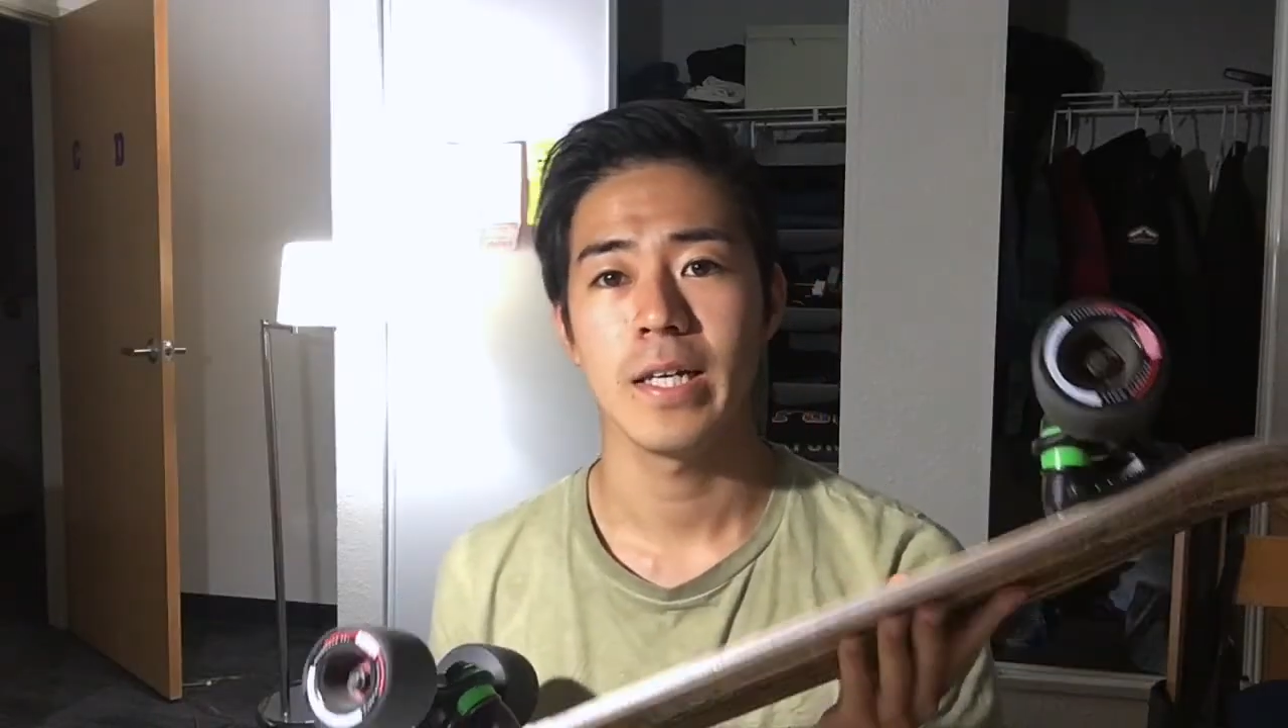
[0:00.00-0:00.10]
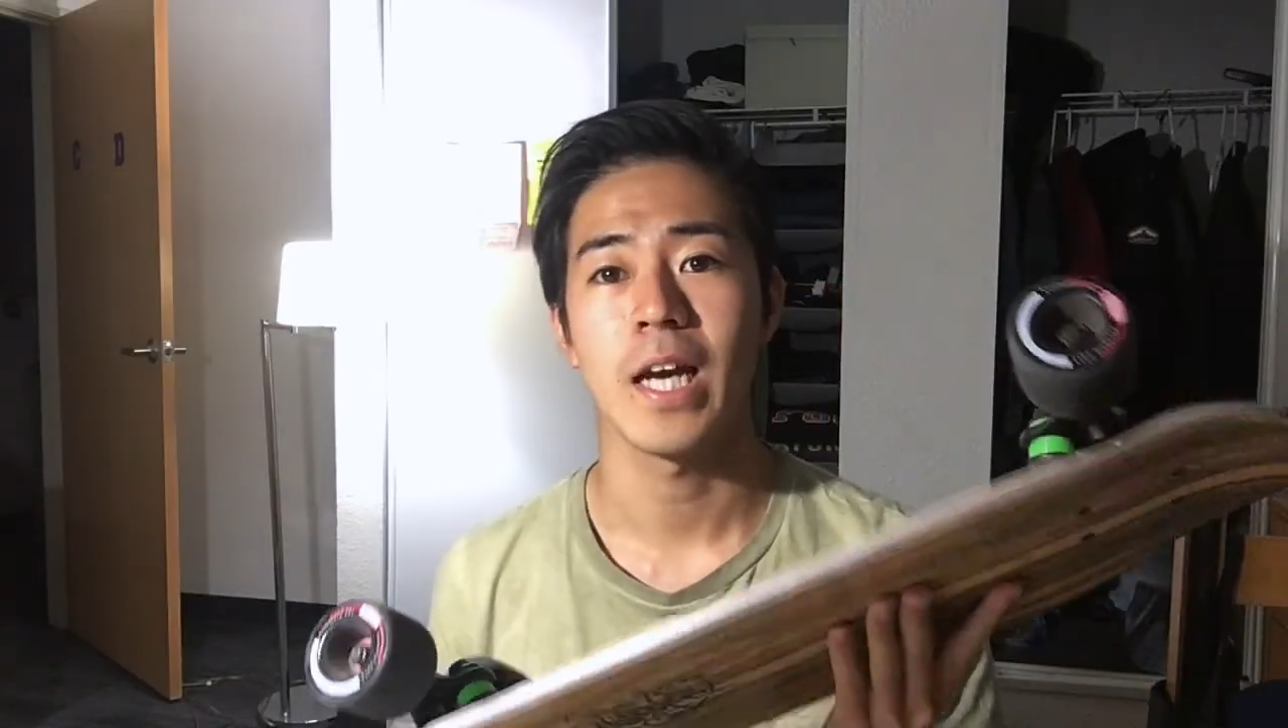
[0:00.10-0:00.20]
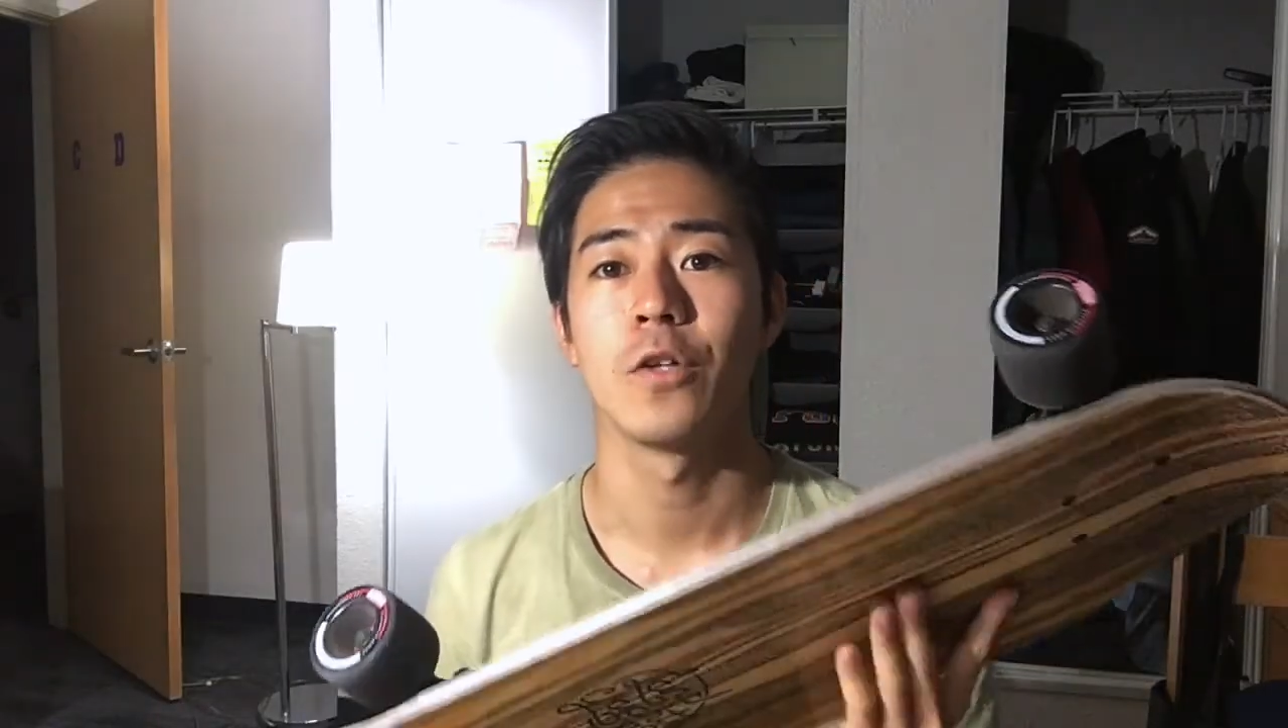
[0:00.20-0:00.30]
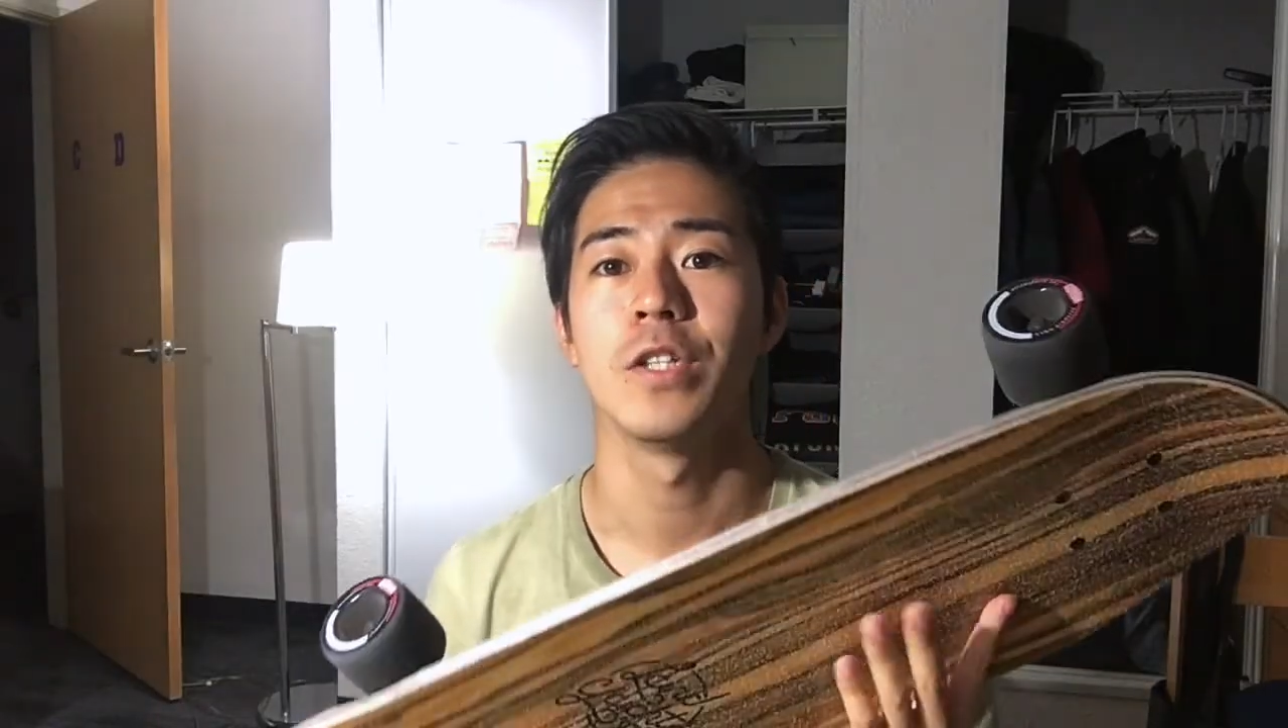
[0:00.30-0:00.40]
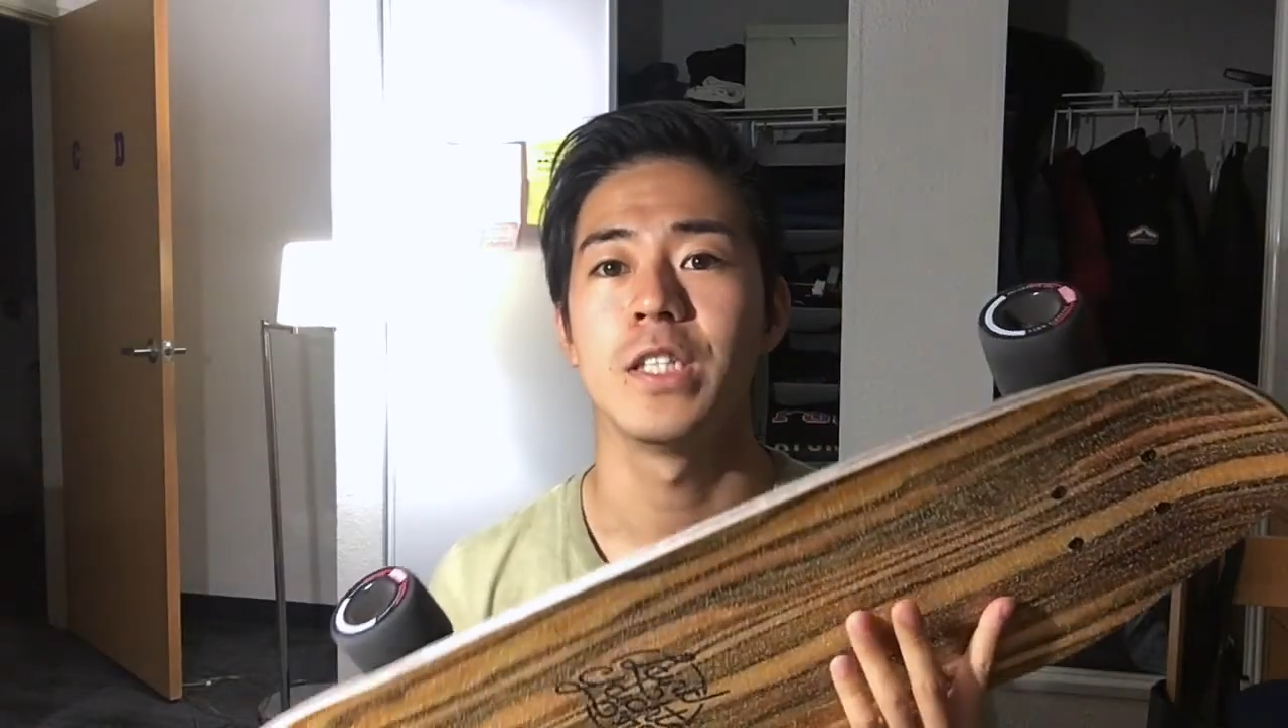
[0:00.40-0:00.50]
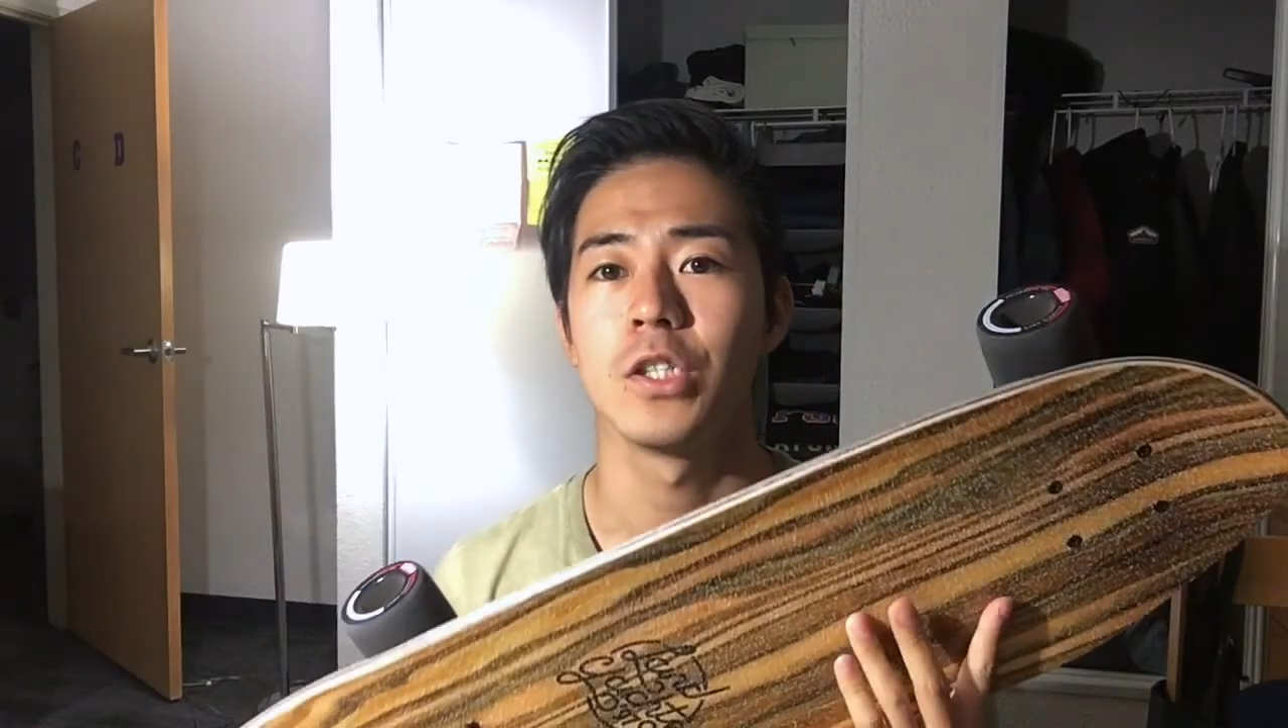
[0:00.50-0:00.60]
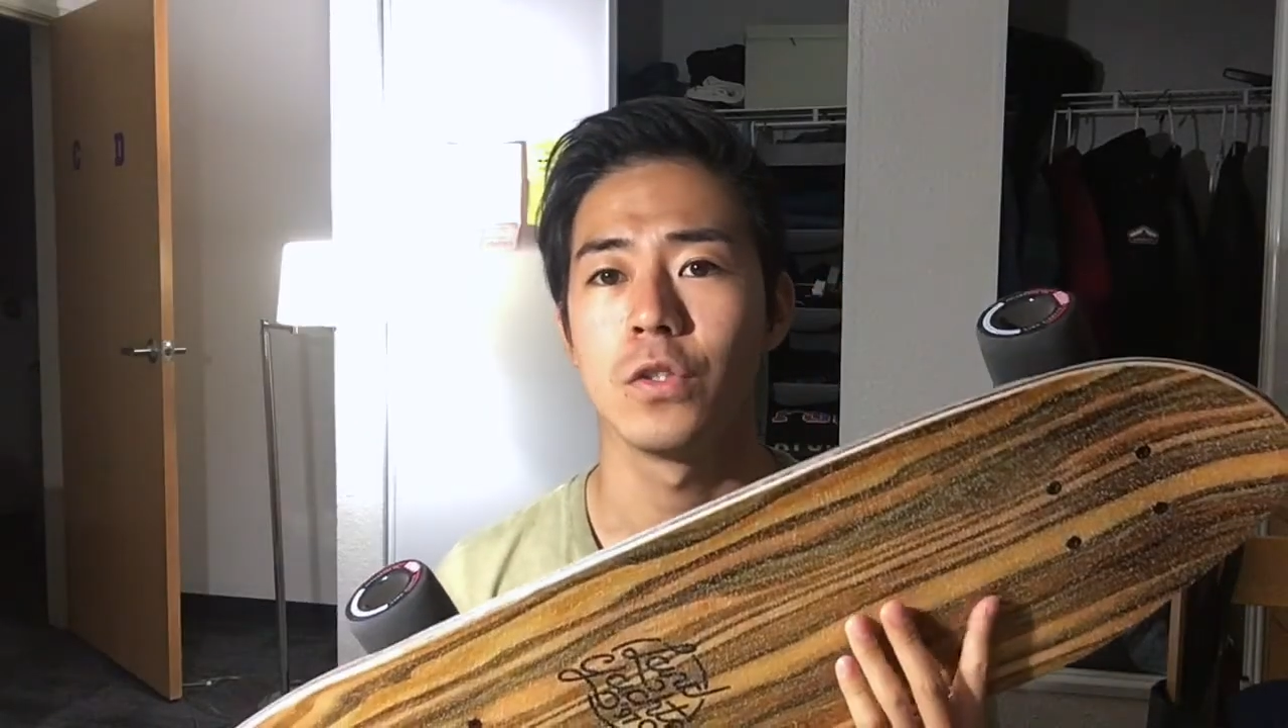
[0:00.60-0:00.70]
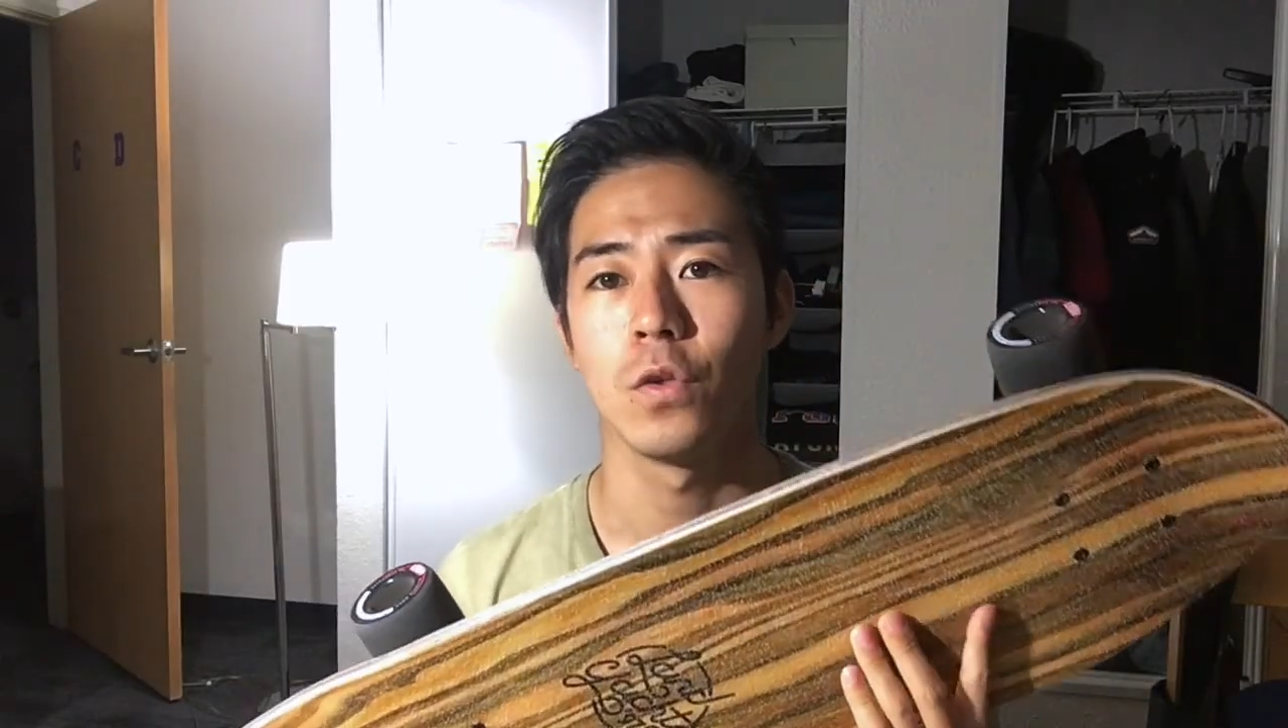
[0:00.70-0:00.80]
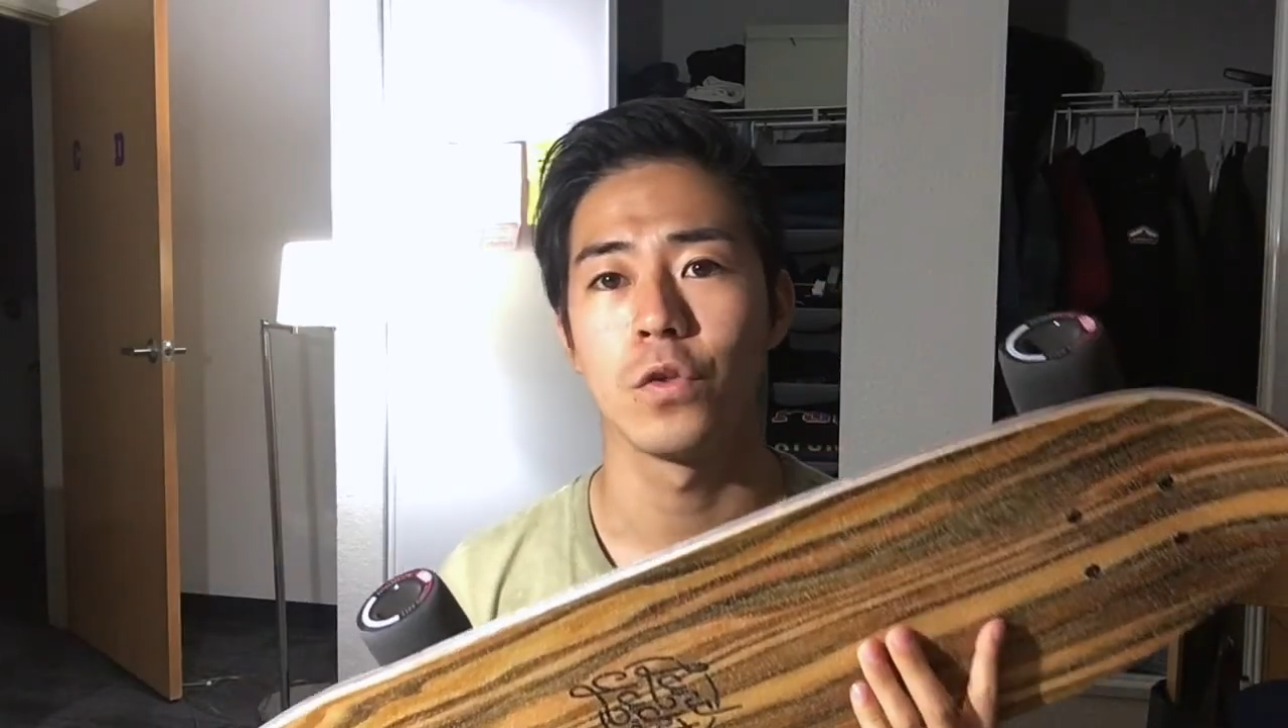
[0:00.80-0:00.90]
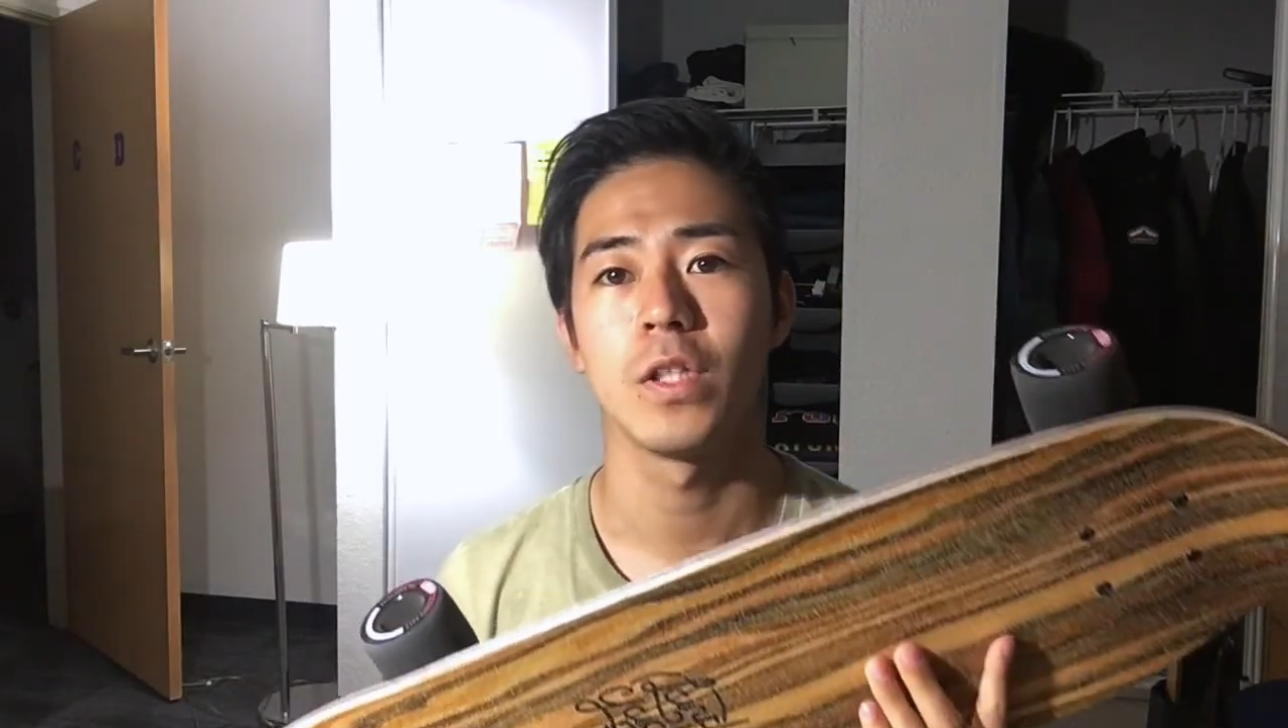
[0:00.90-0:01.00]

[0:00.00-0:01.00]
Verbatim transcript: $120